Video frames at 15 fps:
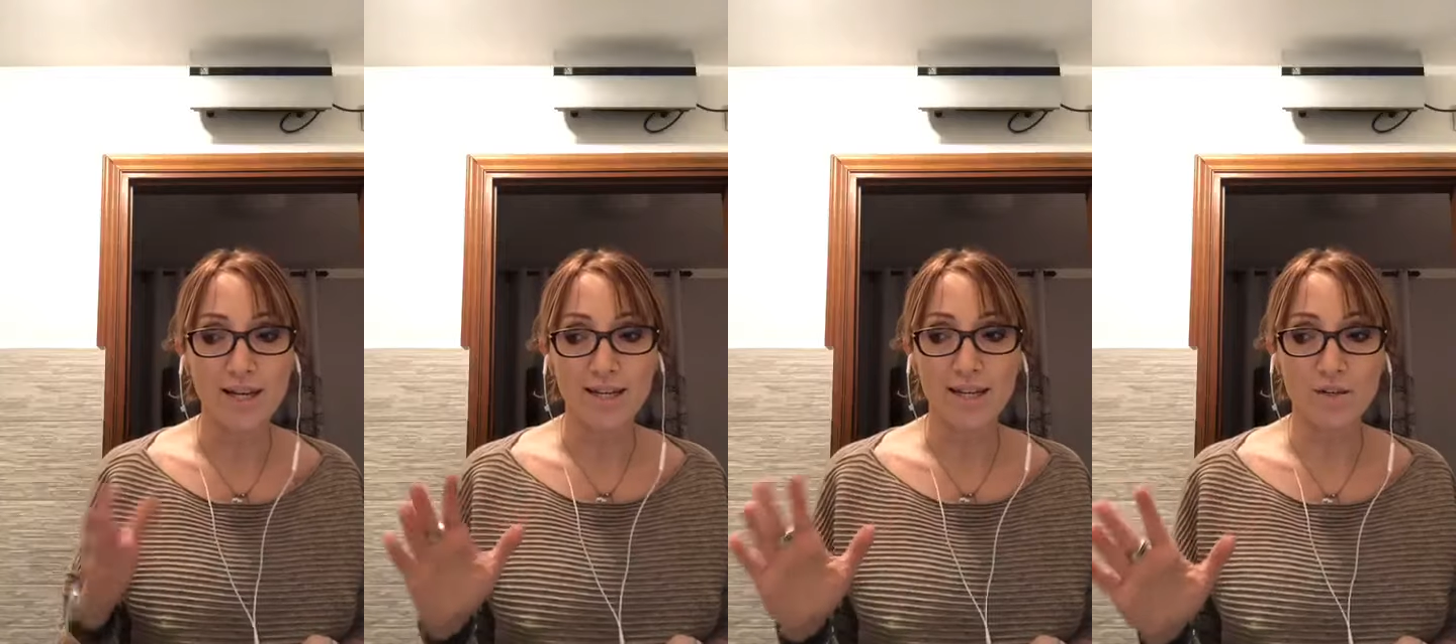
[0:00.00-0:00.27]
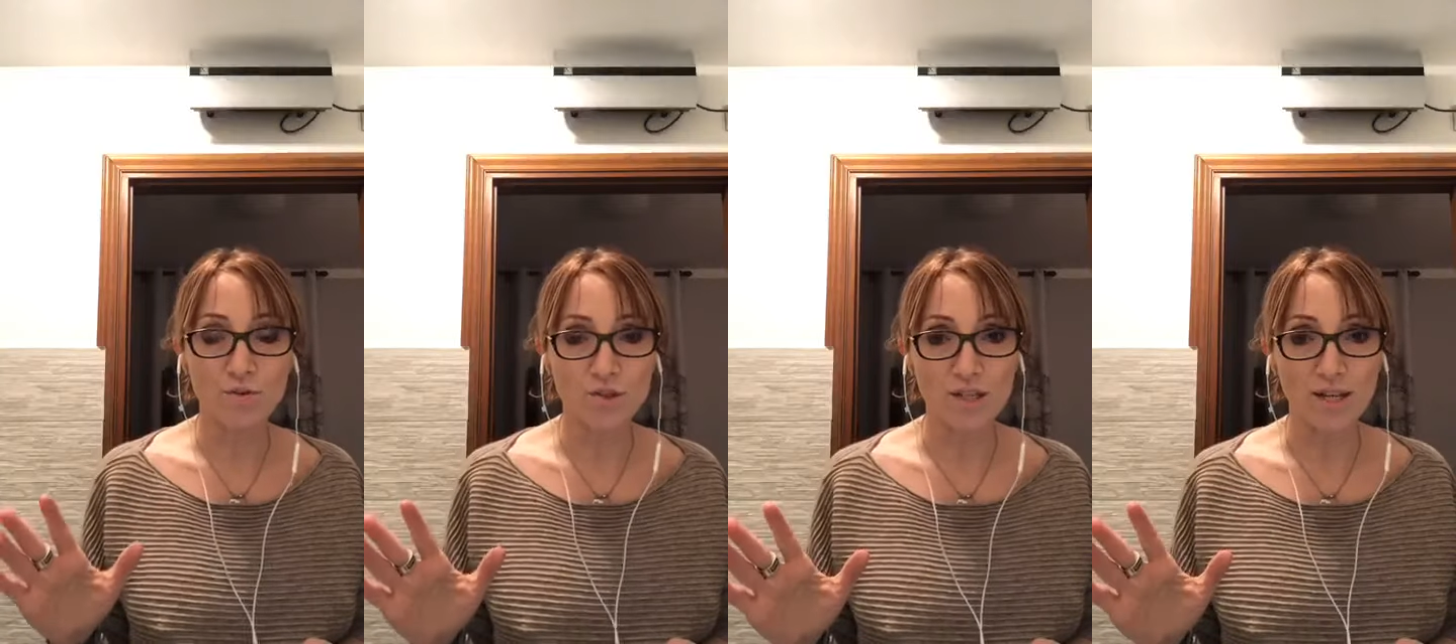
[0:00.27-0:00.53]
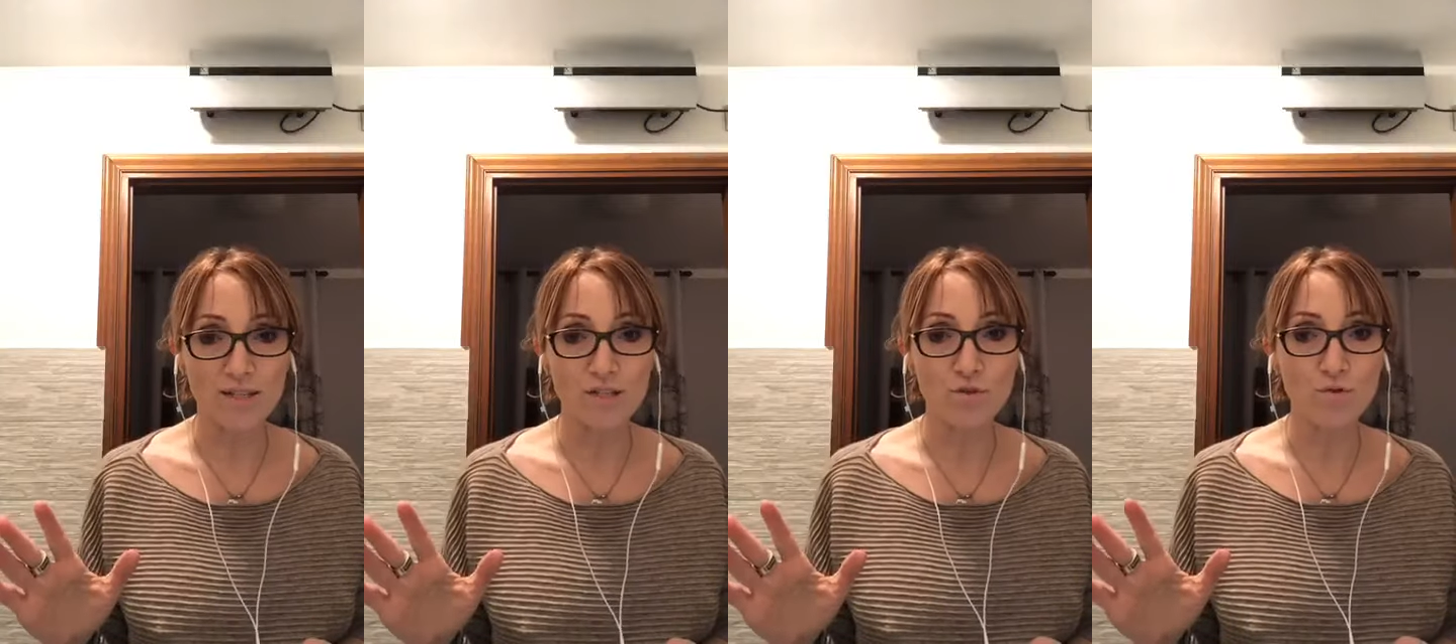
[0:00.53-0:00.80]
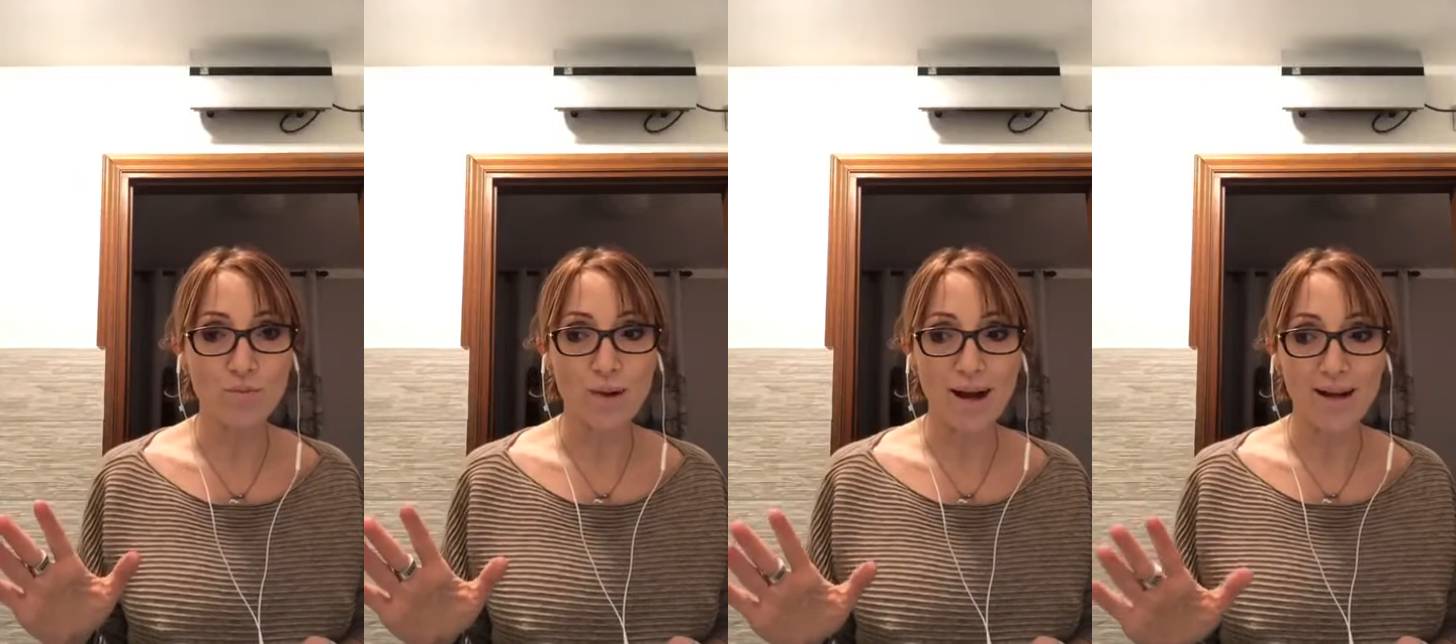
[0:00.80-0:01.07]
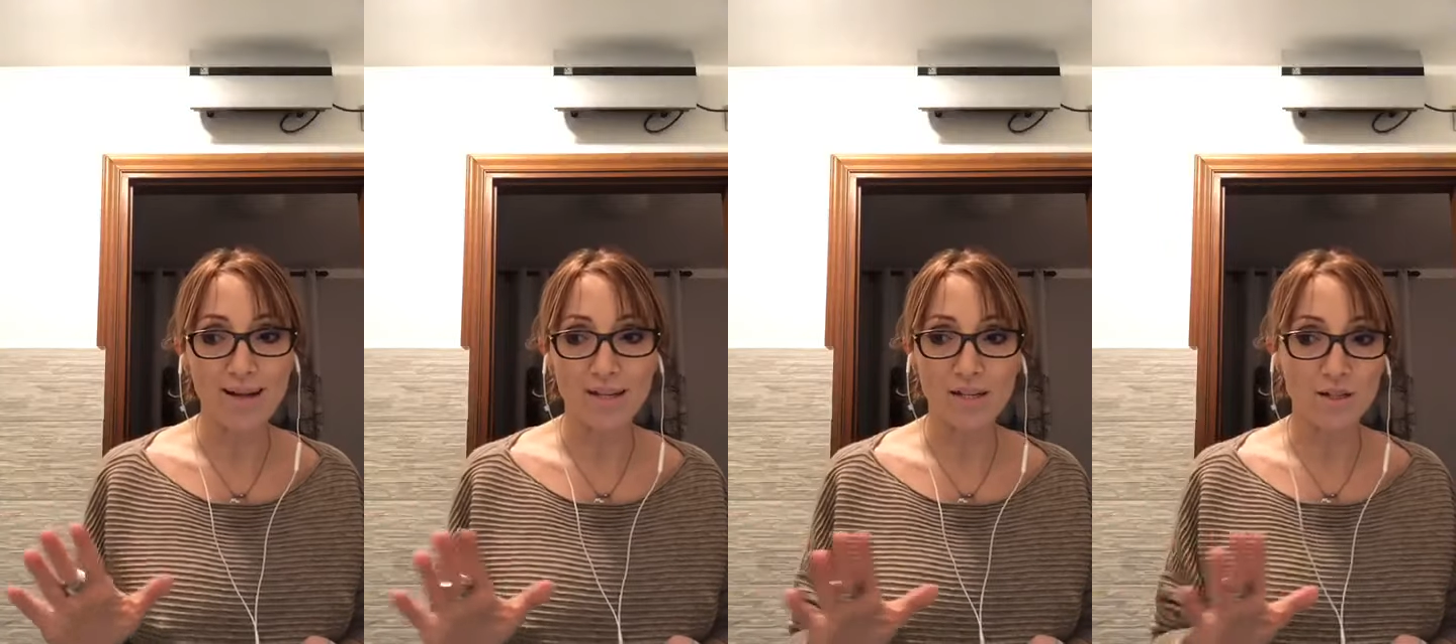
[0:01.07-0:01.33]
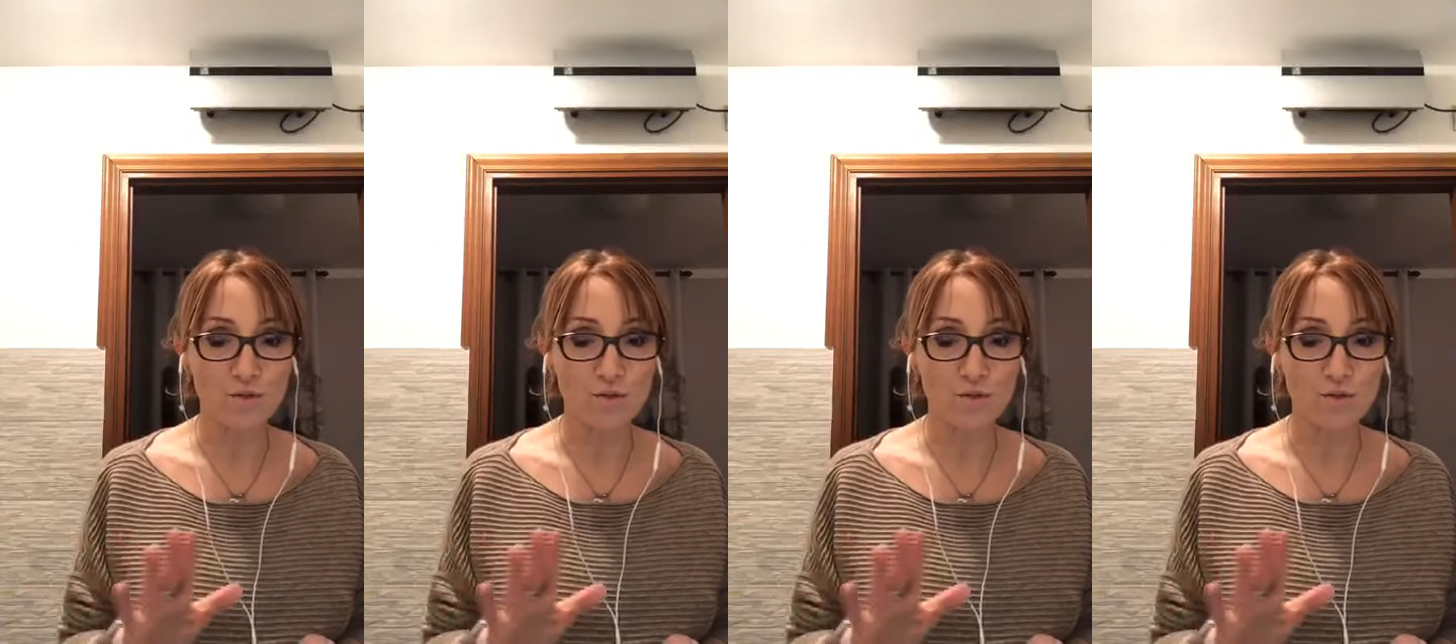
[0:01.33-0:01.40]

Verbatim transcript: che non sanno intubare,